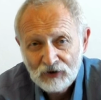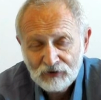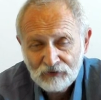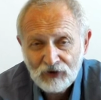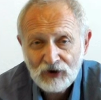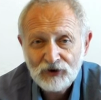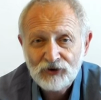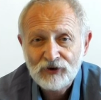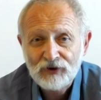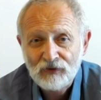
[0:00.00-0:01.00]

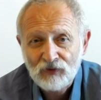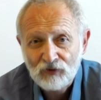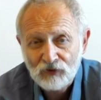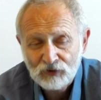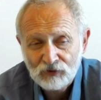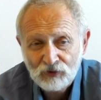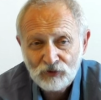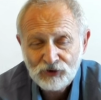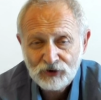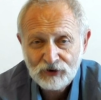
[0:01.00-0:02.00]
вылечить его, вот,
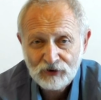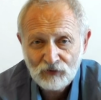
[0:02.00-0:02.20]
улучшить